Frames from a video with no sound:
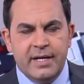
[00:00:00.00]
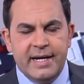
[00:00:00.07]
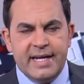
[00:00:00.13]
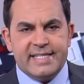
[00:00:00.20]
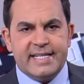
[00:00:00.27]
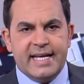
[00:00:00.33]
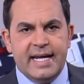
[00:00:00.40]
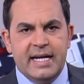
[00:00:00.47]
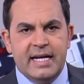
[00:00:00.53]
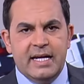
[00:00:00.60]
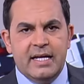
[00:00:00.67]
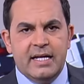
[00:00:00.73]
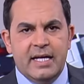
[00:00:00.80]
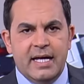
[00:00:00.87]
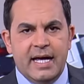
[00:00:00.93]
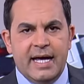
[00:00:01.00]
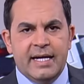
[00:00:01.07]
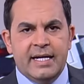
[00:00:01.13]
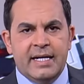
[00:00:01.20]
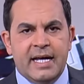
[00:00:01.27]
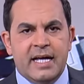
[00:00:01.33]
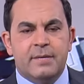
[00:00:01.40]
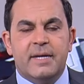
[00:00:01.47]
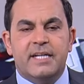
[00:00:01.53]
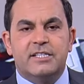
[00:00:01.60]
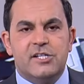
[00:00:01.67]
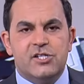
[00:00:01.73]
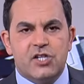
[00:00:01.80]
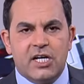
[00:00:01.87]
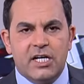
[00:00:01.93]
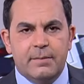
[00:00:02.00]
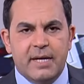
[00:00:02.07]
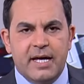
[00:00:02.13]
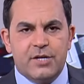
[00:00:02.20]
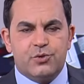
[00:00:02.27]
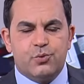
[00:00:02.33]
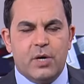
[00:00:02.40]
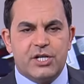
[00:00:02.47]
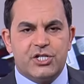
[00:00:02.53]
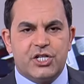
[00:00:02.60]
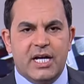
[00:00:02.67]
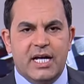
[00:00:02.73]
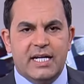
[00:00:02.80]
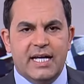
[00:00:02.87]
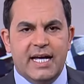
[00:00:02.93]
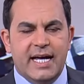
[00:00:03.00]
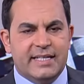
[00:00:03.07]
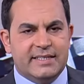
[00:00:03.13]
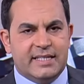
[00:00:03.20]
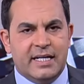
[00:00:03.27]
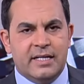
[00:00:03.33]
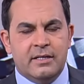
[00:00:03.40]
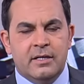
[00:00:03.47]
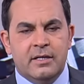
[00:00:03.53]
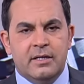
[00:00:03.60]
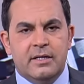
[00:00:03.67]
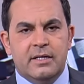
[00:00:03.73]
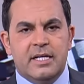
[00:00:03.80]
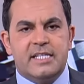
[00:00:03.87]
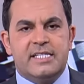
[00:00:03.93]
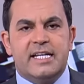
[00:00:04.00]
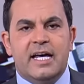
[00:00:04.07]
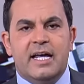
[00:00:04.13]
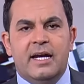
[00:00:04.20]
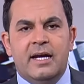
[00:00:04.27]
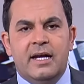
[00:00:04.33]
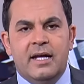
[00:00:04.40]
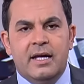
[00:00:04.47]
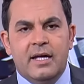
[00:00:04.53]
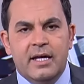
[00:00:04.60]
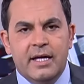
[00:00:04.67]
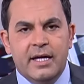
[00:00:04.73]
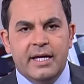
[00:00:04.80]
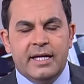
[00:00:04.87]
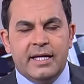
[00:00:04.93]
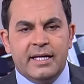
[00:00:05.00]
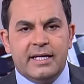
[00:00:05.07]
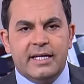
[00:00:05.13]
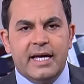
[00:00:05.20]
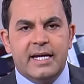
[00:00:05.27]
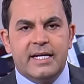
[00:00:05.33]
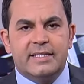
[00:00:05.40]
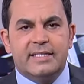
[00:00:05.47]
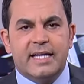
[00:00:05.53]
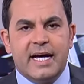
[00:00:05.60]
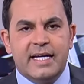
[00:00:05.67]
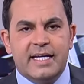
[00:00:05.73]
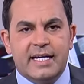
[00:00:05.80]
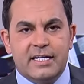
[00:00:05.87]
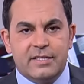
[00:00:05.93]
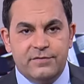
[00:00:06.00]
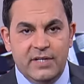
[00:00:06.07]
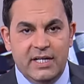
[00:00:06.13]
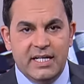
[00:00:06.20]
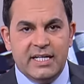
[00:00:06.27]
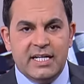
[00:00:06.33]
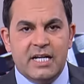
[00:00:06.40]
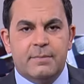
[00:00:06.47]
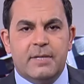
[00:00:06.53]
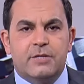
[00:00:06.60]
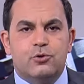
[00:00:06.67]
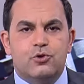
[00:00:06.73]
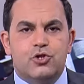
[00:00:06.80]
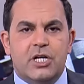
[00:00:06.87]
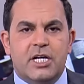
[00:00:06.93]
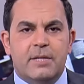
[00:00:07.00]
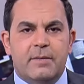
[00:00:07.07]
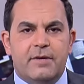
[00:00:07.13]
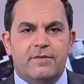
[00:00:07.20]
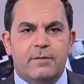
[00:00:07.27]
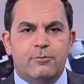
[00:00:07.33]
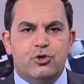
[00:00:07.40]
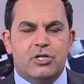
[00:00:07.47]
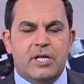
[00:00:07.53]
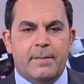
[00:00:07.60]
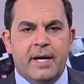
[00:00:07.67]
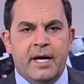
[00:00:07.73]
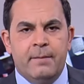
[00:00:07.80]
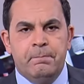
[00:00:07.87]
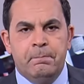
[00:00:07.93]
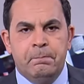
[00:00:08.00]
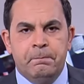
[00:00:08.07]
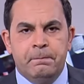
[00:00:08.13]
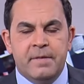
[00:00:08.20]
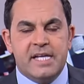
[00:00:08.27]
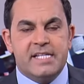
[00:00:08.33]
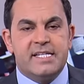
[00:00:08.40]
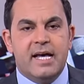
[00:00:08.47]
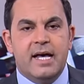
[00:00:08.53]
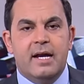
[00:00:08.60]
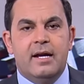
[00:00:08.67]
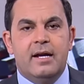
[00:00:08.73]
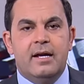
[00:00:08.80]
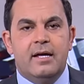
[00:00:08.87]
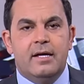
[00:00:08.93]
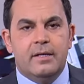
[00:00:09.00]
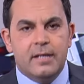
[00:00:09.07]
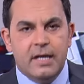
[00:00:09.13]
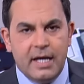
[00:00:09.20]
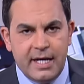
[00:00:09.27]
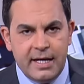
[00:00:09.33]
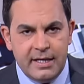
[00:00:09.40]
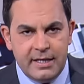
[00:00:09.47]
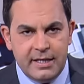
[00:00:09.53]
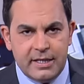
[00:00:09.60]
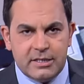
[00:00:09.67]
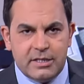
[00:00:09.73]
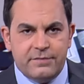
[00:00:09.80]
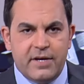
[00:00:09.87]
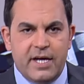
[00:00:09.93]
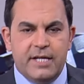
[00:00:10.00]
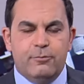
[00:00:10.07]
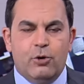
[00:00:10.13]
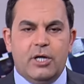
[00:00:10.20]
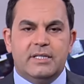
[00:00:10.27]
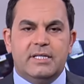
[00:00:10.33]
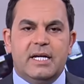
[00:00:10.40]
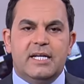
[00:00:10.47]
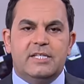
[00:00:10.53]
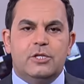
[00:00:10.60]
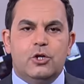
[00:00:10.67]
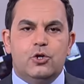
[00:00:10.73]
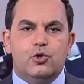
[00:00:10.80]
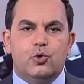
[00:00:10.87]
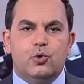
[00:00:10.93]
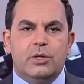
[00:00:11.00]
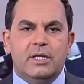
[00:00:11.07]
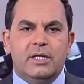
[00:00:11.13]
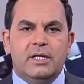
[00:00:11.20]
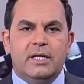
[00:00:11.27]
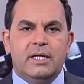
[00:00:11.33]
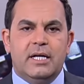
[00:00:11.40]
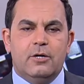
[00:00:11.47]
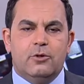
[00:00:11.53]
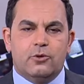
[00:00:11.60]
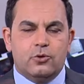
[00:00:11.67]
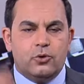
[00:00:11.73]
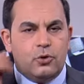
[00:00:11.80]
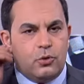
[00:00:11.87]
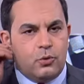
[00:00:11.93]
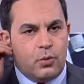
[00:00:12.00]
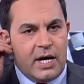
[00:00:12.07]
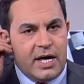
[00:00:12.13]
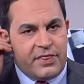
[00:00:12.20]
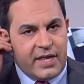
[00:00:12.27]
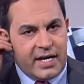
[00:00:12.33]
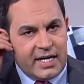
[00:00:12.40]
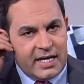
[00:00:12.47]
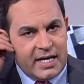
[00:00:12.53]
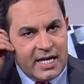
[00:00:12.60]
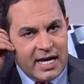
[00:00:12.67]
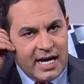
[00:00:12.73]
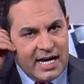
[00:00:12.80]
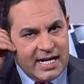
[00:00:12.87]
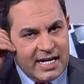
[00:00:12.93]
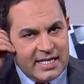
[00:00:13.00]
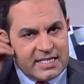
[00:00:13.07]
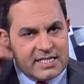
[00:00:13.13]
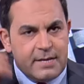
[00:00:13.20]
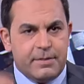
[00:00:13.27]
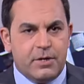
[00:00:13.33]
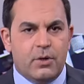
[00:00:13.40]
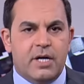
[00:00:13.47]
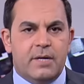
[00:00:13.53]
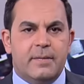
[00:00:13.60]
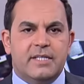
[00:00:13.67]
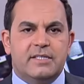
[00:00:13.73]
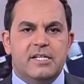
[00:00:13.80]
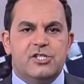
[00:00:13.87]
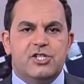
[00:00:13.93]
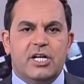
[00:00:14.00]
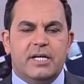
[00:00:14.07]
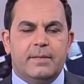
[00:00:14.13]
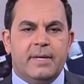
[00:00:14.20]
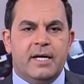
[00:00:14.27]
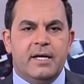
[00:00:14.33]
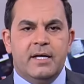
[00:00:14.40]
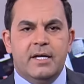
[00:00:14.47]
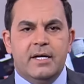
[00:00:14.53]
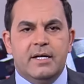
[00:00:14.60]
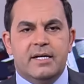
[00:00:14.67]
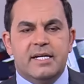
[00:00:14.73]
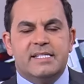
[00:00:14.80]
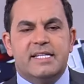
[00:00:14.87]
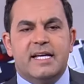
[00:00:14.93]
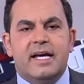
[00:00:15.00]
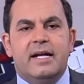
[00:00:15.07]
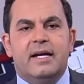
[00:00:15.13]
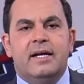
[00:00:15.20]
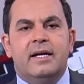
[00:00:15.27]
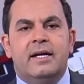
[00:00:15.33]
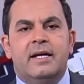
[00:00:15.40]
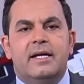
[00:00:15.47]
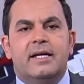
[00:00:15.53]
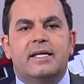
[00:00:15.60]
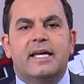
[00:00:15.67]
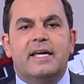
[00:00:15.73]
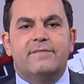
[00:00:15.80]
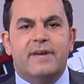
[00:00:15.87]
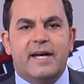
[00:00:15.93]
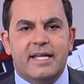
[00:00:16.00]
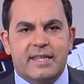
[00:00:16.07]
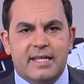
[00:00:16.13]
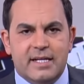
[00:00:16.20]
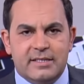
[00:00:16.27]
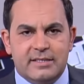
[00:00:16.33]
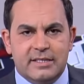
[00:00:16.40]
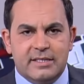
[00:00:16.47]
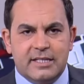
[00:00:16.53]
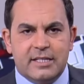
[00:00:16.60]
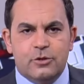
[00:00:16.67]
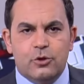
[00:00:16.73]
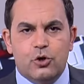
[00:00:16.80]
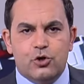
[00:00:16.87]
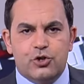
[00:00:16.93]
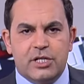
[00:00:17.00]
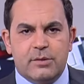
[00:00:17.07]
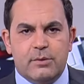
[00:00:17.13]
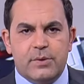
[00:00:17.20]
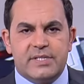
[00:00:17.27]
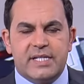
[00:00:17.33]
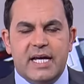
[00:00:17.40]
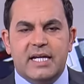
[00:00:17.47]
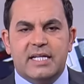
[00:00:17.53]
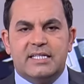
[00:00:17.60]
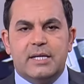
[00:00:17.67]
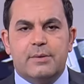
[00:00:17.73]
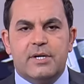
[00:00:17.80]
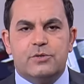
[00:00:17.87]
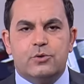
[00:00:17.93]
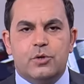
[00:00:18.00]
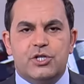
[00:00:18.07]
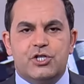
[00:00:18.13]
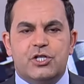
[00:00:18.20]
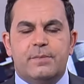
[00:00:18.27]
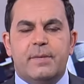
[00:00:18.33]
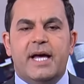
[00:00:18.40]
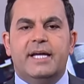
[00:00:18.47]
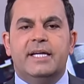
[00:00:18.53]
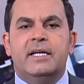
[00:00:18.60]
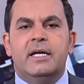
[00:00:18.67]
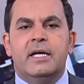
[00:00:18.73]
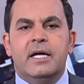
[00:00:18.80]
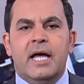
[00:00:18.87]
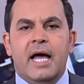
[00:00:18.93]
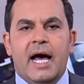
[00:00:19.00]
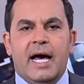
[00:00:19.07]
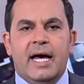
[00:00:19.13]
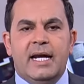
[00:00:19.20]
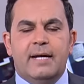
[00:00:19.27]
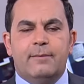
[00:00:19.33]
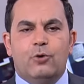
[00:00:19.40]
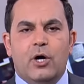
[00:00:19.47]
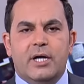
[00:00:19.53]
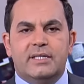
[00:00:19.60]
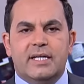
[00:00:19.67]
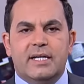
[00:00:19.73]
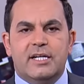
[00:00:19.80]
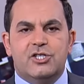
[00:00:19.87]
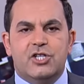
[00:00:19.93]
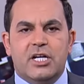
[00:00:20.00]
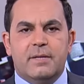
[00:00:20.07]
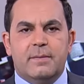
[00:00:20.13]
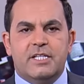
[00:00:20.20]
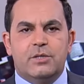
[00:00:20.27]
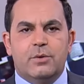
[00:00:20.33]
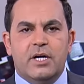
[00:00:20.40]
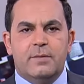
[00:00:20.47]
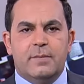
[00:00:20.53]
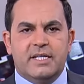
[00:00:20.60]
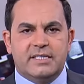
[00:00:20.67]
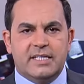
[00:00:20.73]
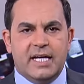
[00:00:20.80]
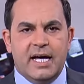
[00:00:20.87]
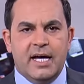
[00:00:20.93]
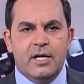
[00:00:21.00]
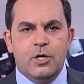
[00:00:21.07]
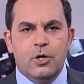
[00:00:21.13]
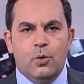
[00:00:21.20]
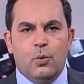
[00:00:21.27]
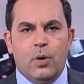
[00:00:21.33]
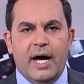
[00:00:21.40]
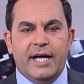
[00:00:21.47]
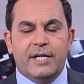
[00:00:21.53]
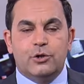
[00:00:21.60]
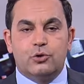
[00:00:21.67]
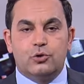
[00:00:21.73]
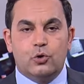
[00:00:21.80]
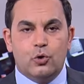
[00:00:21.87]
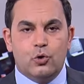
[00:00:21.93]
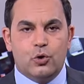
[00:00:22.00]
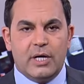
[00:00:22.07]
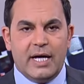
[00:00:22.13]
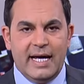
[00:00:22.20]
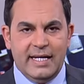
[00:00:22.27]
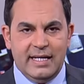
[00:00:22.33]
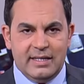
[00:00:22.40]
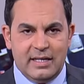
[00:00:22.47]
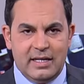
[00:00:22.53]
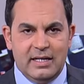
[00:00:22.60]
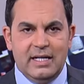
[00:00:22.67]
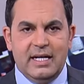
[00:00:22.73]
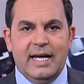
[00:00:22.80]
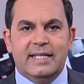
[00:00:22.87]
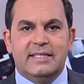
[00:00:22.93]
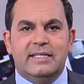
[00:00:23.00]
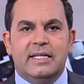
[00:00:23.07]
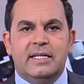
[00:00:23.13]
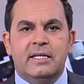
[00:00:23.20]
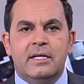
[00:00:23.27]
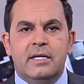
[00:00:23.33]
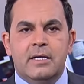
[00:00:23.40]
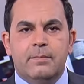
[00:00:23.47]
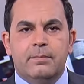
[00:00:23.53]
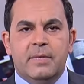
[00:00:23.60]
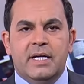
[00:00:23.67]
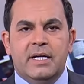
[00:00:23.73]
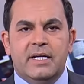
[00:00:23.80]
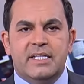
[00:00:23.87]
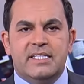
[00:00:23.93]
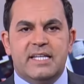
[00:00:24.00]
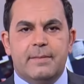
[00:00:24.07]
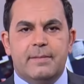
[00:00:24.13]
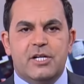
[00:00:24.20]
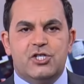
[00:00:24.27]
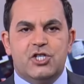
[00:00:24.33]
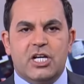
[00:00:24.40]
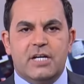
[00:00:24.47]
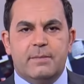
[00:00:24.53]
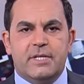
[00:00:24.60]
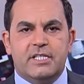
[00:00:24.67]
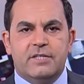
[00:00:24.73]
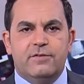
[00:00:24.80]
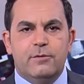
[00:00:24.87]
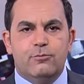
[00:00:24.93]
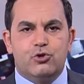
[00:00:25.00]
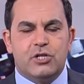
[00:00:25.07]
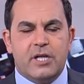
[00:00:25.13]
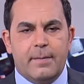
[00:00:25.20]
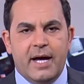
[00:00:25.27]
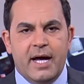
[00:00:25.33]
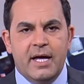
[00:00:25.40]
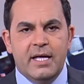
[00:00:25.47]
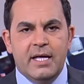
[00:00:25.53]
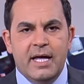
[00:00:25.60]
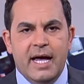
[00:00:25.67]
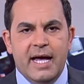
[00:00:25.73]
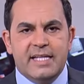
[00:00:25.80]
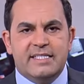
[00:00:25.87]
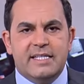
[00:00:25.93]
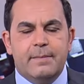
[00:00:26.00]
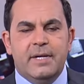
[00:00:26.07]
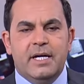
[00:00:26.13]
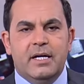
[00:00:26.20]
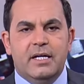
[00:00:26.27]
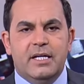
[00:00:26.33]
نسأل عن أنماط الجريمة وأشكالها أيضا نسأل إن كانت تغيرت فعلا أنماط الجريمة في المجتمع نسأل عن ارتفاع معدلات اللجوء إلى الأردن وأثره على نسب وأنماط الجريمة نسأل كيف أثرت التكنولوجيا ووسائل التواصل الاجتماعي على معدل الجريمة وأنماطها وعن الطرق أيضا للحد من نسب الجريمة في المجتمع أستمع